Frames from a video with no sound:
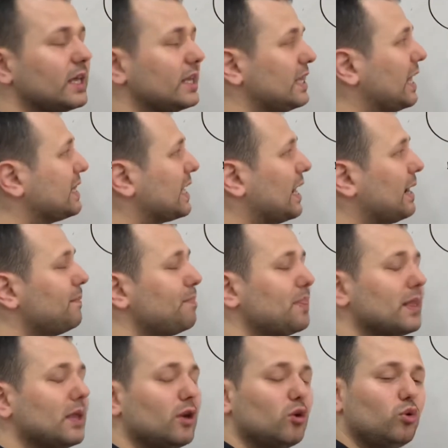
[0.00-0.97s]
Ya da
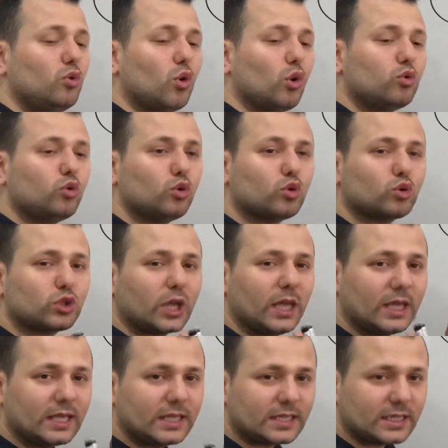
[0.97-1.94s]
nötrse
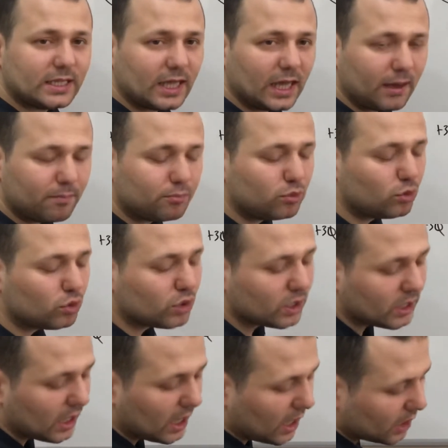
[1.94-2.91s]
ikisi de burada da